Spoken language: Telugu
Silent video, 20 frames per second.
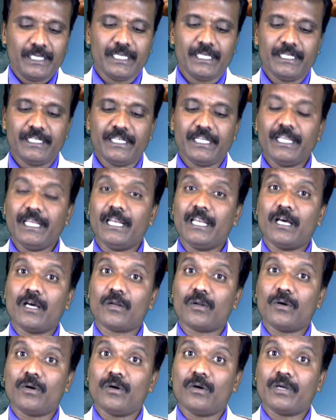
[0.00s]
ఈ
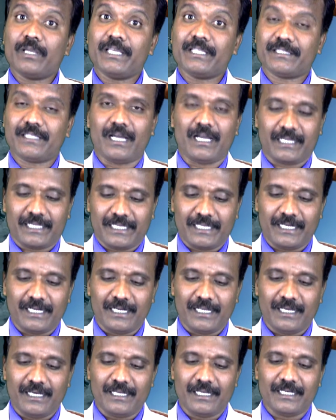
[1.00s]
నీలరోహిత
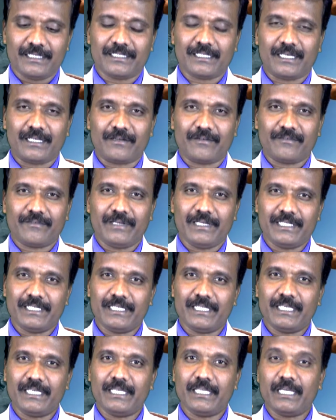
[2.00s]
కిరణాలు అంటారు
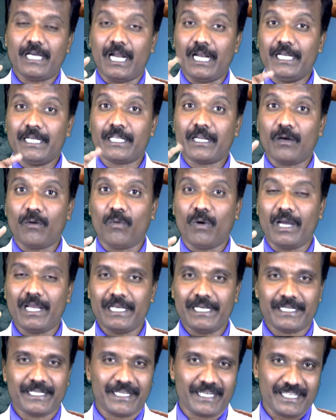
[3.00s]
వీటిని అల్ట్రా
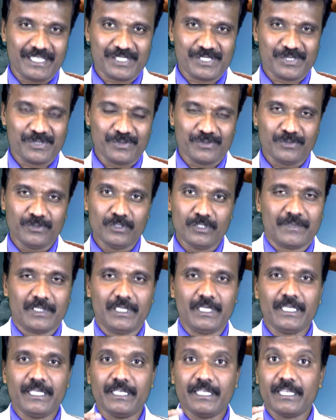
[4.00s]
వైలెట్ రేస్ను
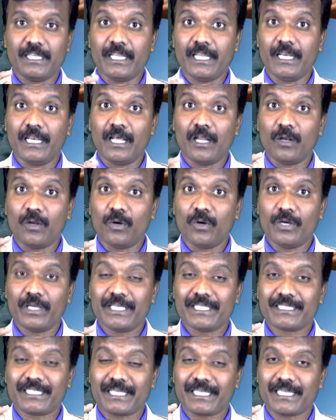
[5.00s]
ఈ
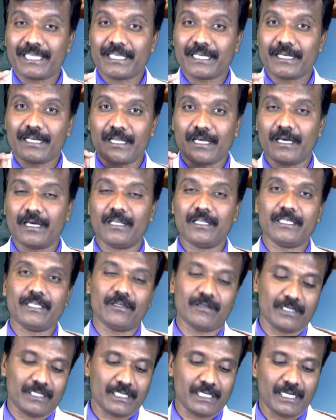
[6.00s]
నీలలోహిత కిరణాల
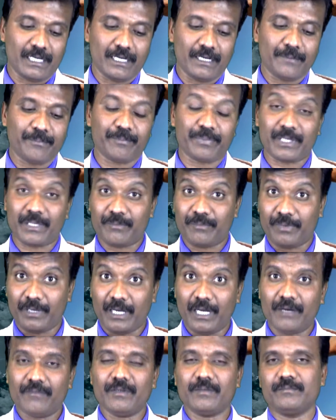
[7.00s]
యొక్క
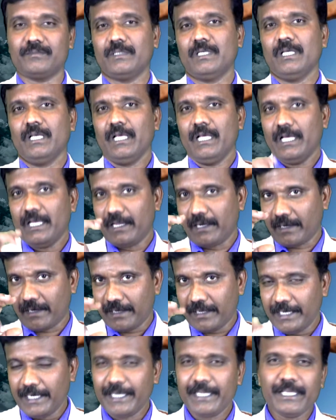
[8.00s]
ప్రభావం
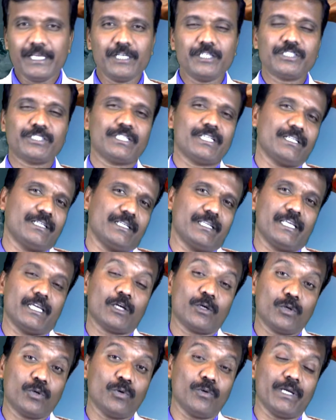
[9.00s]
రేడియేషన్
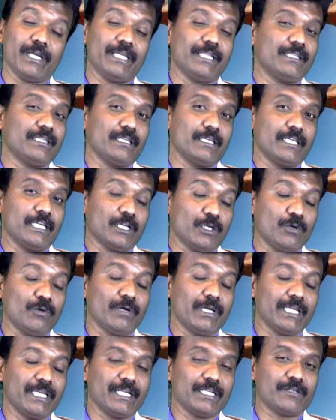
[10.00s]
ఎక్కువ ఎక్కువ
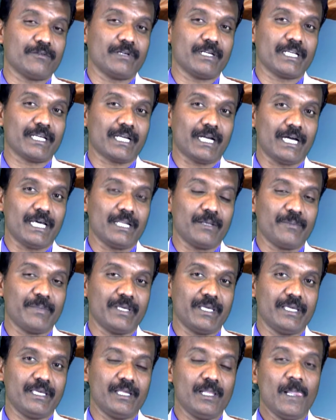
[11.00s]
అయ్యేటువంటి
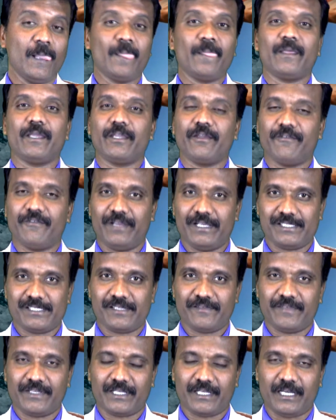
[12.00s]
కాలమే ఈ
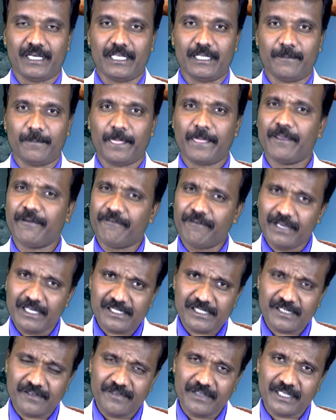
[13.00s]
వేసవి కాలం ఈ
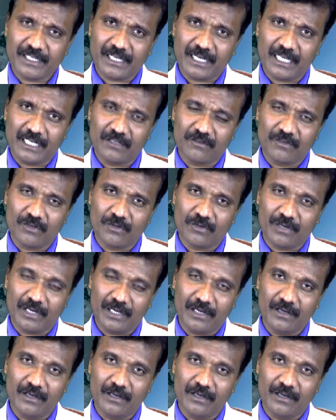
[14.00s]
వేసవి కాలంలో